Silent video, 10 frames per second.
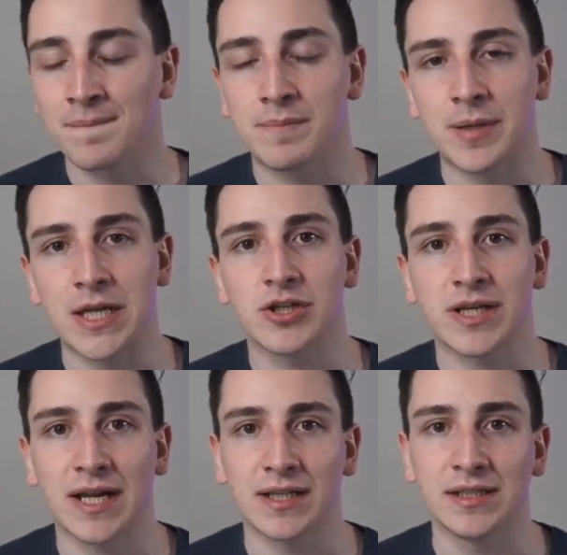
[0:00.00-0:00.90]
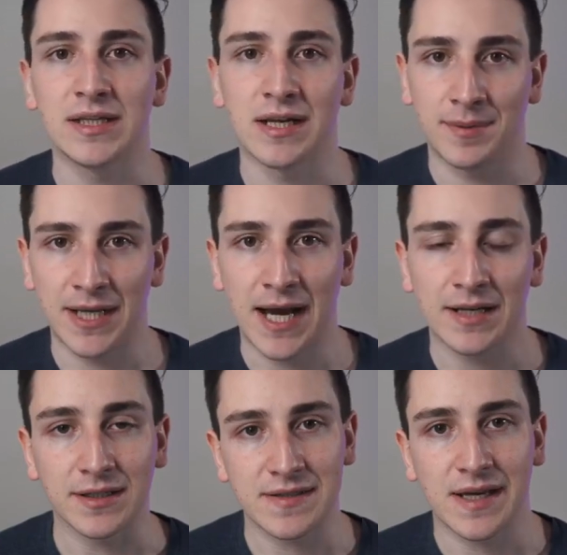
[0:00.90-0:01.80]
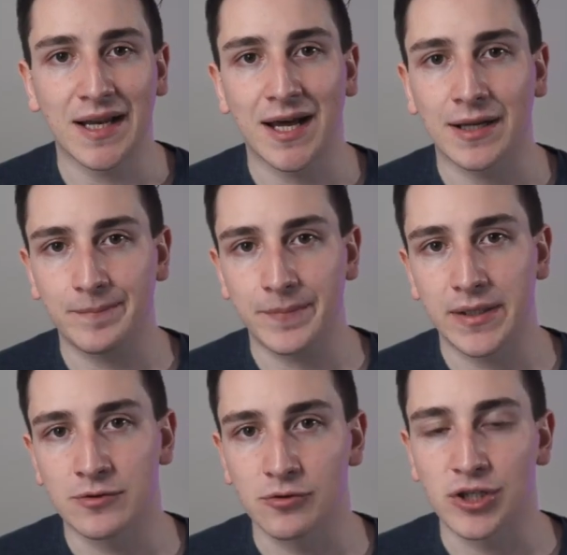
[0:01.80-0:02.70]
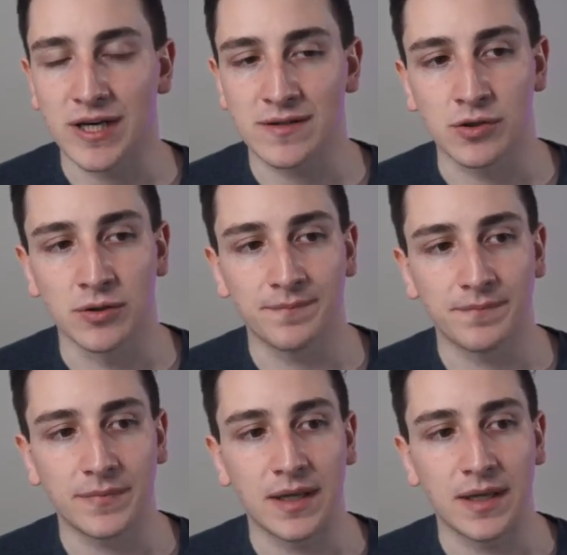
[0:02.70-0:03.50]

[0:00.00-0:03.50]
per cercare di replicare, di scalare il successo